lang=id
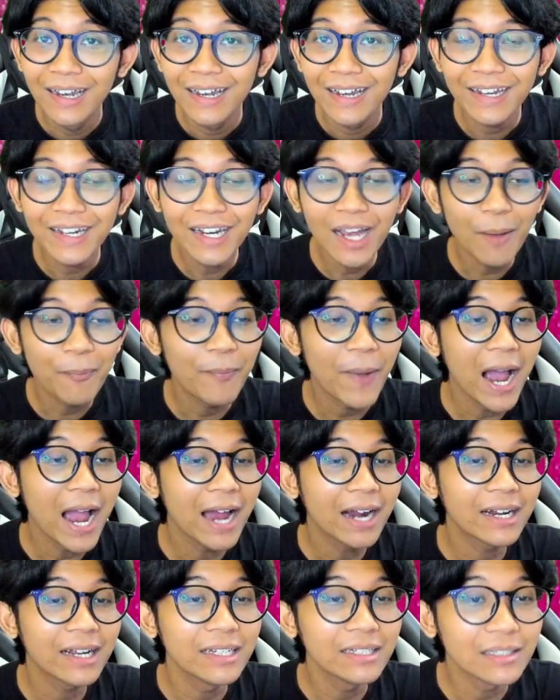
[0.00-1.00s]
ini
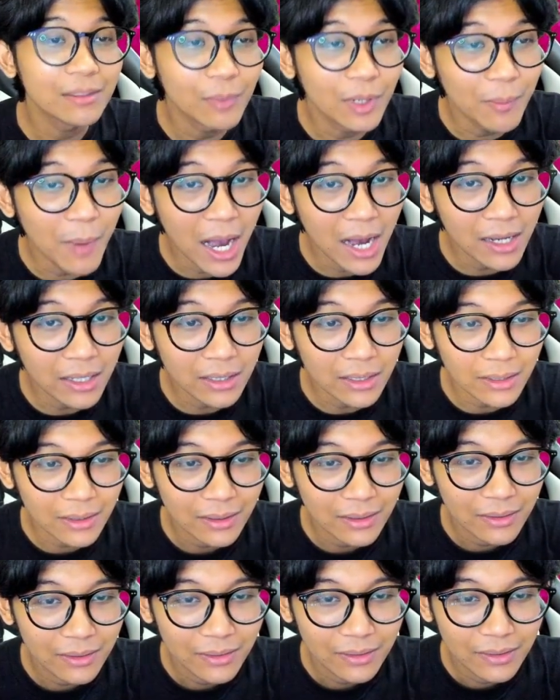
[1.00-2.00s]
apaan guys, tebel banget.
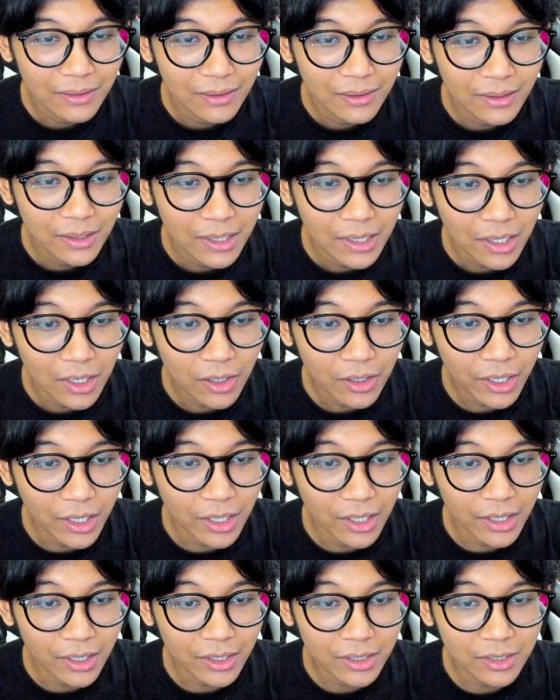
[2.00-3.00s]
Oke,
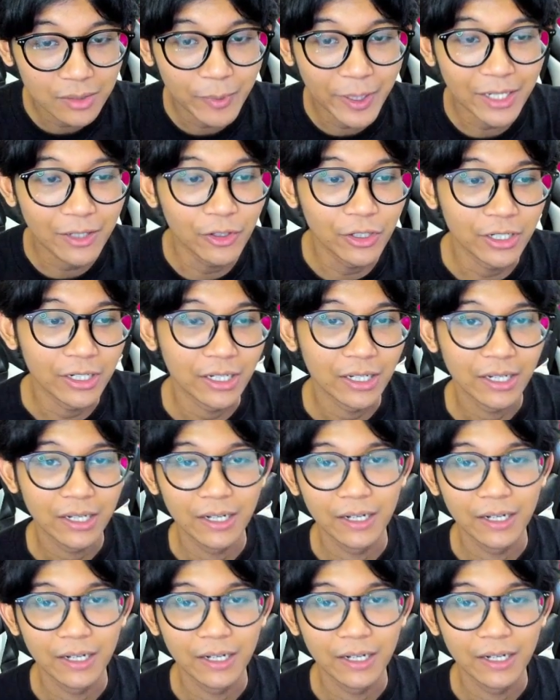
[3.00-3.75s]
okay, eh, kita smackdown deh.